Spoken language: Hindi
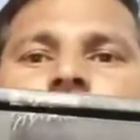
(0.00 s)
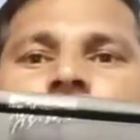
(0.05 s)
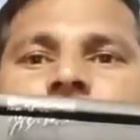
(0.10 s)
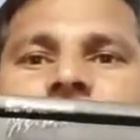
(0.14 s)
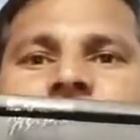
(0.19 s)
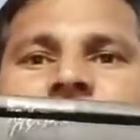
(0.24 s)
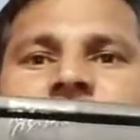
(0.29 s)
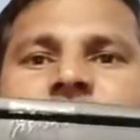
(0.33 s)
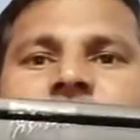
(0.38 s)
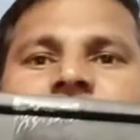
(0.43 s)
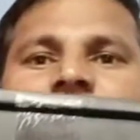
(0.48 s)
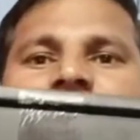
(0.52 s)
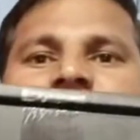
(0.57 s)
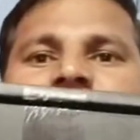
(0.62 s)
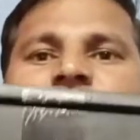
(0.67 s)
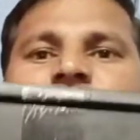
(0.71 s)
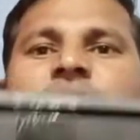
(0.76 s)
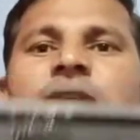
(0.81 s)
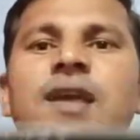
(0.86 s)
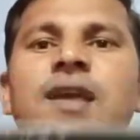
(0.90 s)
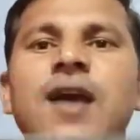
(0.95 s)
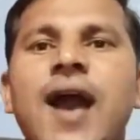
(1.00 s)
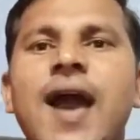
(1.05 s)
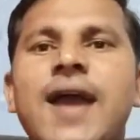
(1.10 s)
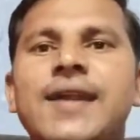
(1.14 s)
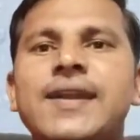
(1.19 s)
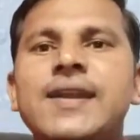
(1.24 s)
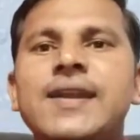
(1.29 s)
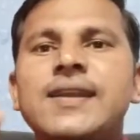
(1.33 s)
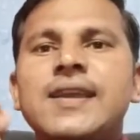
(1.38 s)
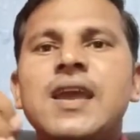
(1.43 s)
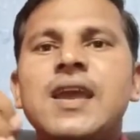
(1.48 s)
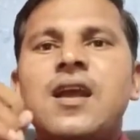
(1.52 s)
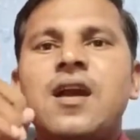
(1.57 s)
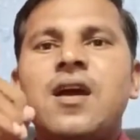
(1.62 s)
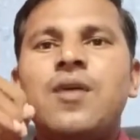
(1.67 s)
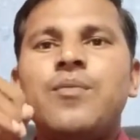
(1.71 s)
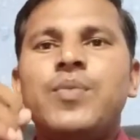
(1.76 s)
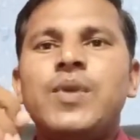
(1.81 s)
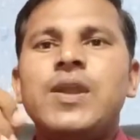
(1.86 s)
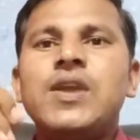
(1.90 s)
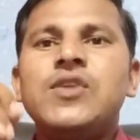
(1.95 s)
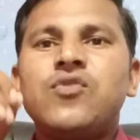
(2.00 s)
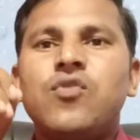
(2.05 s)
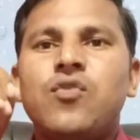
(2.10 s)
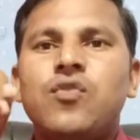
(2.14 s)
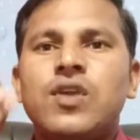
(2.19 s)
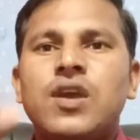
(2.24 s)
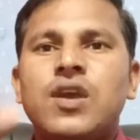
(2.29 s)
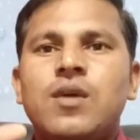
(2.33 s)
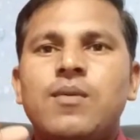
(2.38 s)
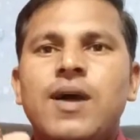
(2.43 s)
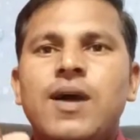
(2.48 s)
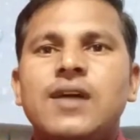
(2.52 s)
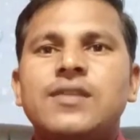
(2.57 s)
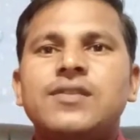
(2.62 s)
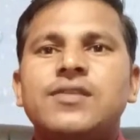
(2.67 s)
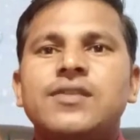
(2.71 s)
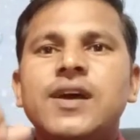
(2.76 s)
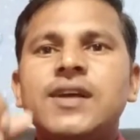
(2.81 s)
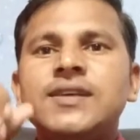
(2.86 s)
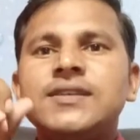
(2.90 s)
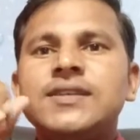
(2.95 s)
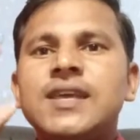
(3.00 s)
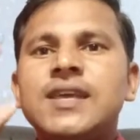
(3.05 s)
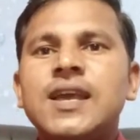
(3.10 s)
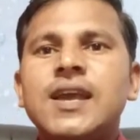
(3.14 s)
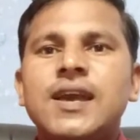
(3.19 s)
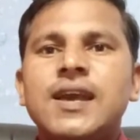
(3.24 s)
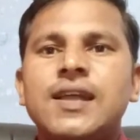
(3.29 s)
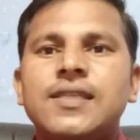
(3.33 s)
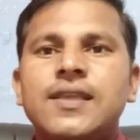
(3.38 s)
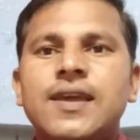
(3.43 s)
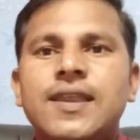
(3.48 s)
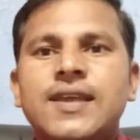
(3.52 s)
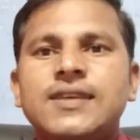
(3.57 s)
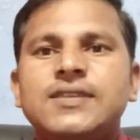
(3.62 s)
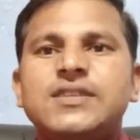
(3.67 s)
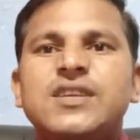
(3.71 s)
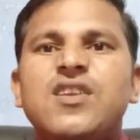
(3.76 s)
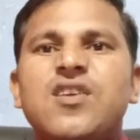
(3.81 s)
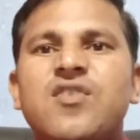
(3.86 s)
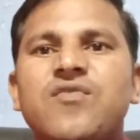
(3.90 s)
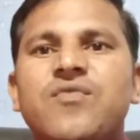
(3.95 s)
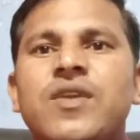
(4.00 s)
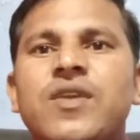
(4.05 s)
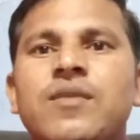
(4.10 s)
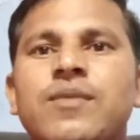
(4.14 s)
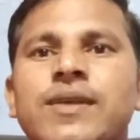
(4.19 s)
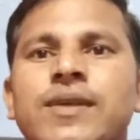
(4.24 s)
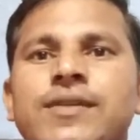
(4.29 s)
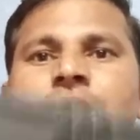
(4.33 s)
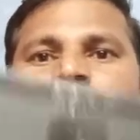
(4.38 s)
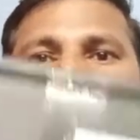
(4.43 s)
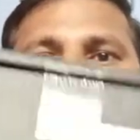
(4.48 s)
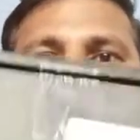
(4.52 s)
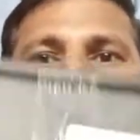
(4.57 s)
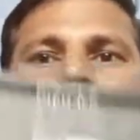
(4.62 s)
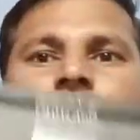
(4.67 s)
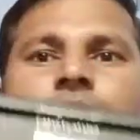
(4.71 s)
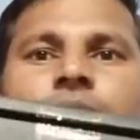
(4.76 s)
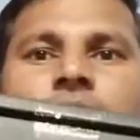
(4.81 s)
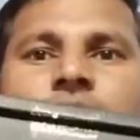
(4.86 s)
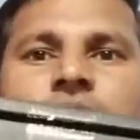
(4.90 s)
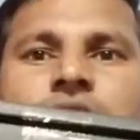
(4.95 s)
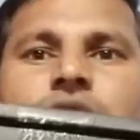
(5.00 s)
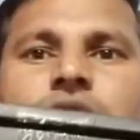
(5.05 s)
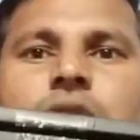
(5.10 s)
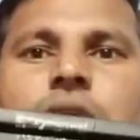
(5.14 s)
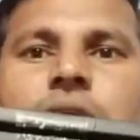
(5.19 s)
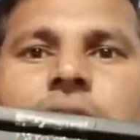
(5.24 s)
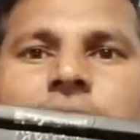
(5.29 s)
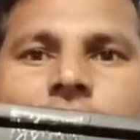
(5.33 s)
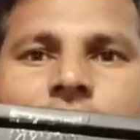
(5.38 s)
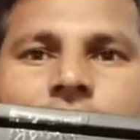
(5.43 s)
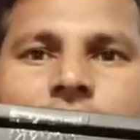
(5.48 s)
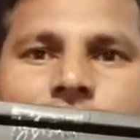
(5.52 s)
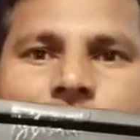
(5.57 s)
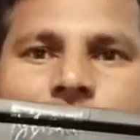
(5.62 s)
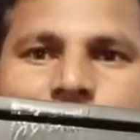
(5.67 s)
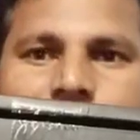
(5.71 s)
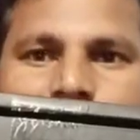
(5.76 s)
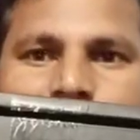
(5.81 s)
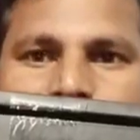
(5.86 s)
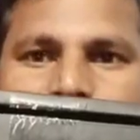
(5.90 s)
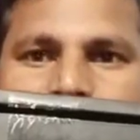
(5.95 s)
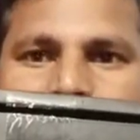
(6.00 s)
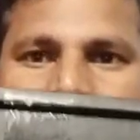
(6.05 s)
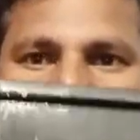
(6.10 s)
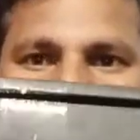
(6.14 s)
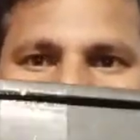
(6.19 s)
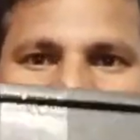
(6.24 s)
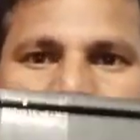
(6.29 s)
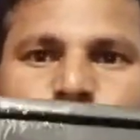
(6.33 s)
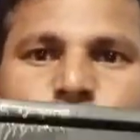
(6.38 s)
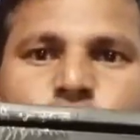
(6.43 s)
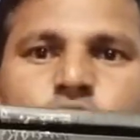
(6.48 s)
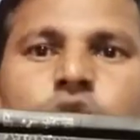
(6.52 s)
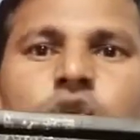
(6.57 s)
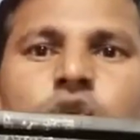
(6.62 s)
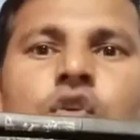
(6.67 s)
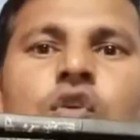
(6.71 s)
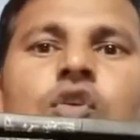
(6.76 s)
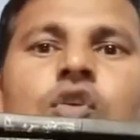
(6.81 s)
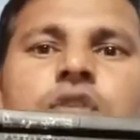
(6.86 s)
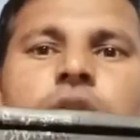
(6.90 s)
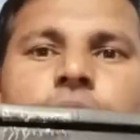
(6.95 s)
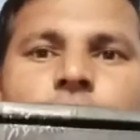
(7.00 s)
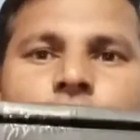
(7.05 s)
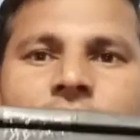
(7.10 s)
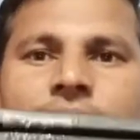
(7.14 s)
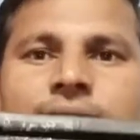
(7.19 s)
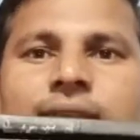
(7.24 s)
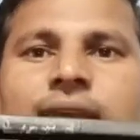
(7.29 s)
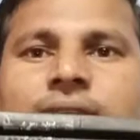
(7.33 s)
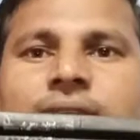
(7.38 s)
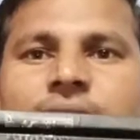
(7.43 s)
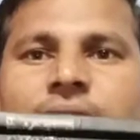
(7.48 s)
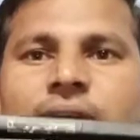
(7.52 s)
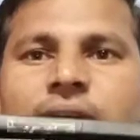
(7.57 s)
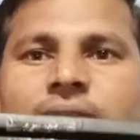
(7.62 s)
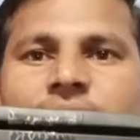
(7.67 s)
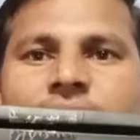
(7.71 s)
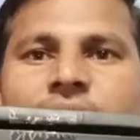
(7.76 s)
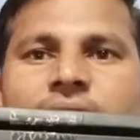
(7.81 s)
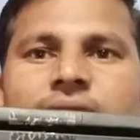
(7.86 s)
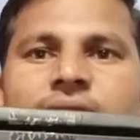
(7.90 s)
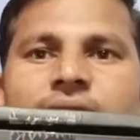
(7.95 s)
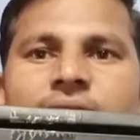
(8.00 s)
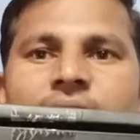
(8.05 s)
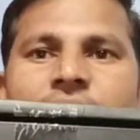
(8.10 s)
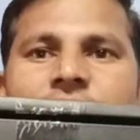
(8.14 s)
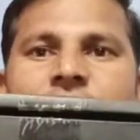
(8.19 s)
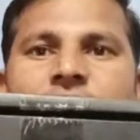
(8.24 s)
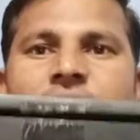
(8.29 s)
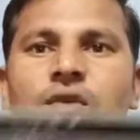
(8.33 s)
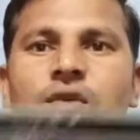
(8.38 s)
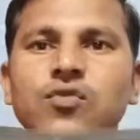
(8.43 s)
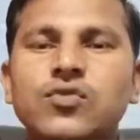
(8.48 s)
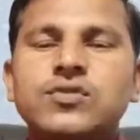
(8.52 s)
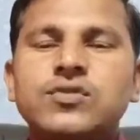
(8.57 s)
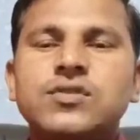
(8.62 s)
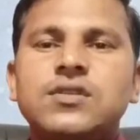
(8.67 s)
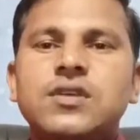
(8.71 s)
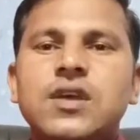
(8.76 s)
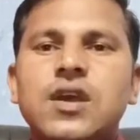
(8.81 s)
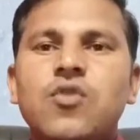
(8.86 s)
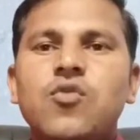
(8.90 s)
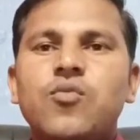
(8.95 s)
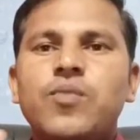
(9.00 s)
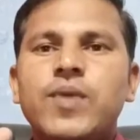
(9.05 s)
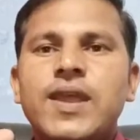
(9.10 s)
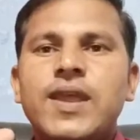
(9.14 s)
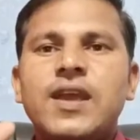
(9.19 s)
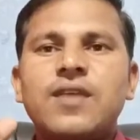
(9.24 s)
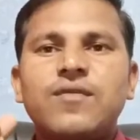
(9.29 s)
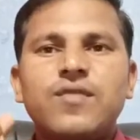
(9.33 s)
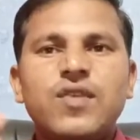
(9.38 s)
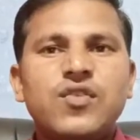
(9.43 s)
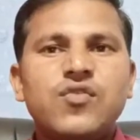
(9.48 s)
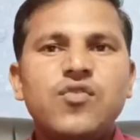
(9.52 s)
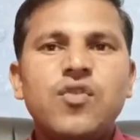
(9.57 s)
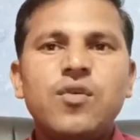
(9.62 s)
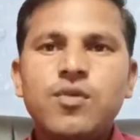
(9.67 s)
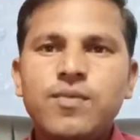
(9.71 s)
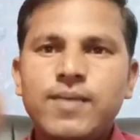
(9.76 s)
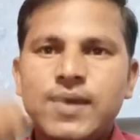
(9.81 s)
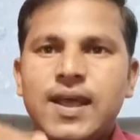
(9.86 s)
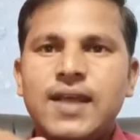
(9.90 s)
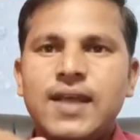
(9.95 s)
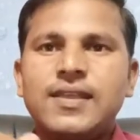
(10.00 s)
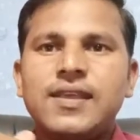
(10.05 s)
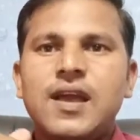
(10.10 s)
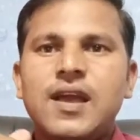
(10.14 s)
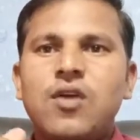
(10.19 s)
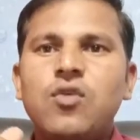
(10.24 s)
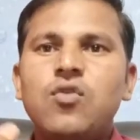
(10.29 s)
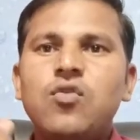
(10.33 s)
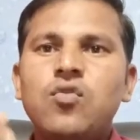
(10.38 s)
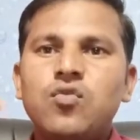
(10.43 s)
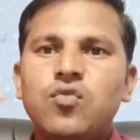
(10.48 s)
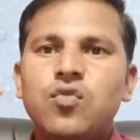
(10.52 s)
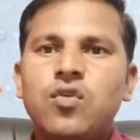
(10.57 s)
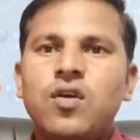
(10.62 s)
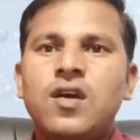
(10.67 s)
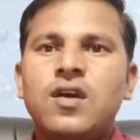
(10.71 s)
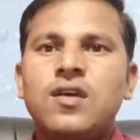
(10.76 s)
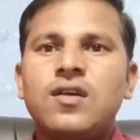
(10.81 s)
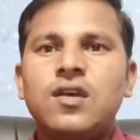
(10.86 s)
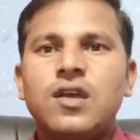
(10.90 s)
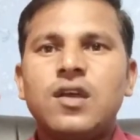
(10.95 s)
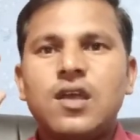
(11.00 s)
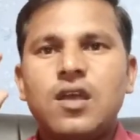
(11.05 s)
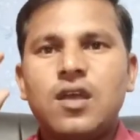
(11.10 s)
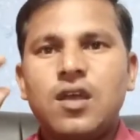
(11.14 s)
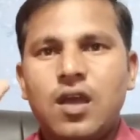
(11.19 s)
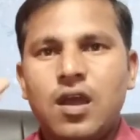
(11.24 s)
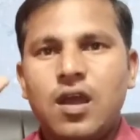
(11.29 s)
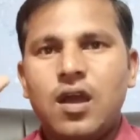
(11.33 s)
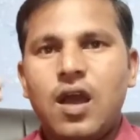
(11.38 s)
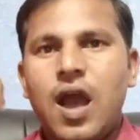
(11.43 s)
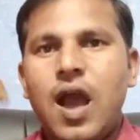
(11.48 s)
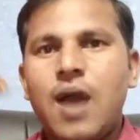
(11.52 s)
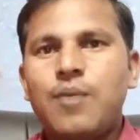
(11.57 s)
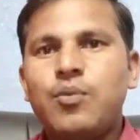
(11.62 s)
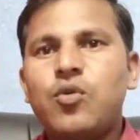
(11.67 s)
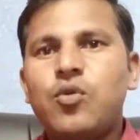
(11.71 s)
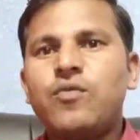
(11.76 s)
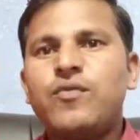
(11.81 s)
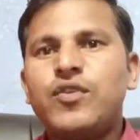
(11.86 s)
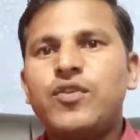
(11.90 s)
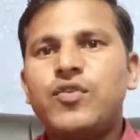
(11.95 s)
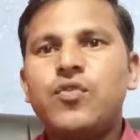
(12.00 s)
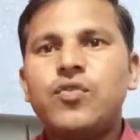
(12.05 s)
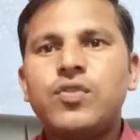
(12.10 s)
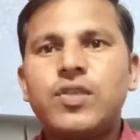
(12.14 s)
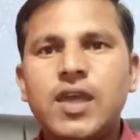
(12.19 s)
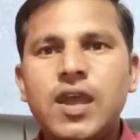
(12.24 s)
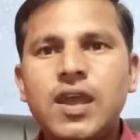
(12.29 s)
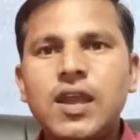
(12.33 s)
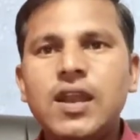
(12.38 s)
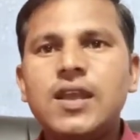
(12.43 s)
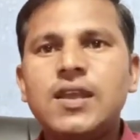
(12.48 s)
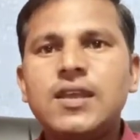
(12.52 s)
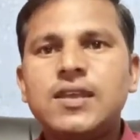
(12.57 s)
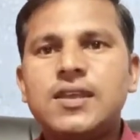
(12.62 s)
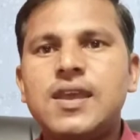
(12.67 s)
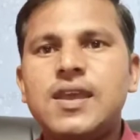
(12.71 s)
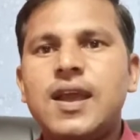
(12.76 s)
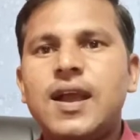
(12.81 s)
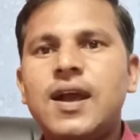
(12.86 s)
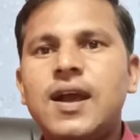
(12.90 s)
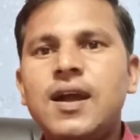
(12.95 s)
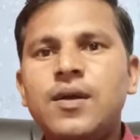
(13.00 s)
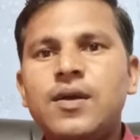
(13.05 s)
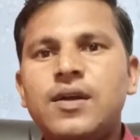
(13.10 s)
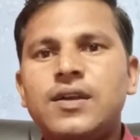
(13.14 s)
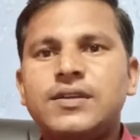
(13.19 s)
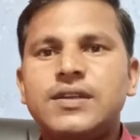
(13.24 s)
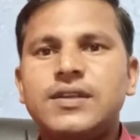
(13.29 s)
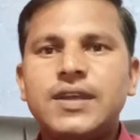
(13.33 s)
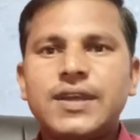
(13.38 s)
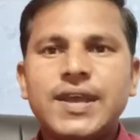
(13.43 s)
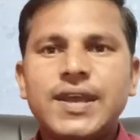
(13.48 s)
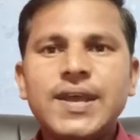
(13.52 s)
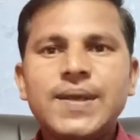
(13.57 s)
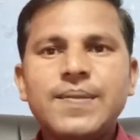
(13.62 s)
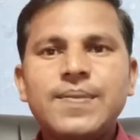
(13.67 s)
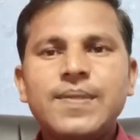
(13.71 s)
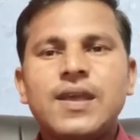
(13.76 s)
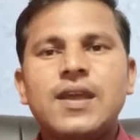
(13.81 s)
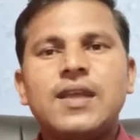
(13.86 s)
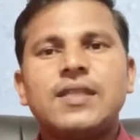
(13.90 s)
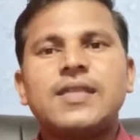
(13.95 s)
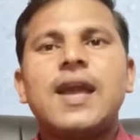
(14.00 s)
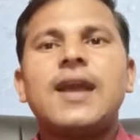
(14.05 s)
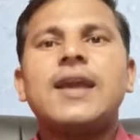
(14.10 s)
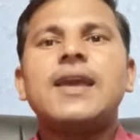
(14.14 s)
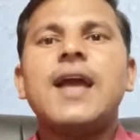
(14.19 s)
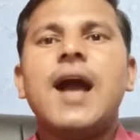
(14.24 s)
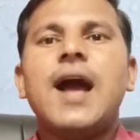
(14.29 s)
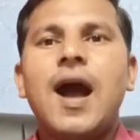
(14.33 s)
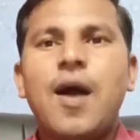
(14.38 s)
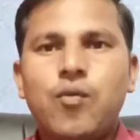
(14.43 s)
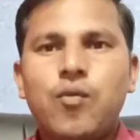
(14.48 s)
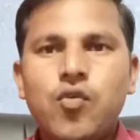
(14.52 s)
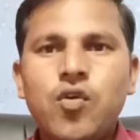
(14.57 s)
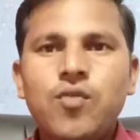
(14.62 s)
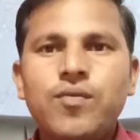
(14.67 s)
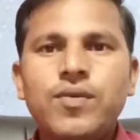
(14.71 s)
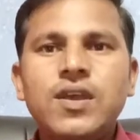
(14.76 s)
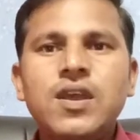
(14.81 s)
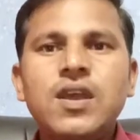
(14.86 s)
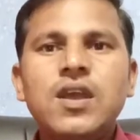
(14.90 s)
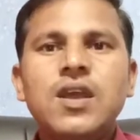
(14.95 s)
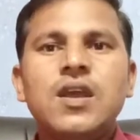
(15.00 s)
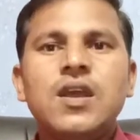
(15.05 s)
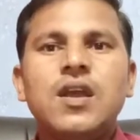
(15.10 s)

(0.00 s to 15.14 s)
मेरे चैनल पर हंड्रेड के कम्प्लीट होने के बाद दस दिन के अंदर ये सिल्वर प्ले बटन मिल चुका है ठीक है दोस्तों तो मैंने क्या क्या किया है उसके ऊपर एक वीडियो भी बना दिया हूँ आप लोग वीडियो देख लीजिएगा ठीक है ताकि आपको भी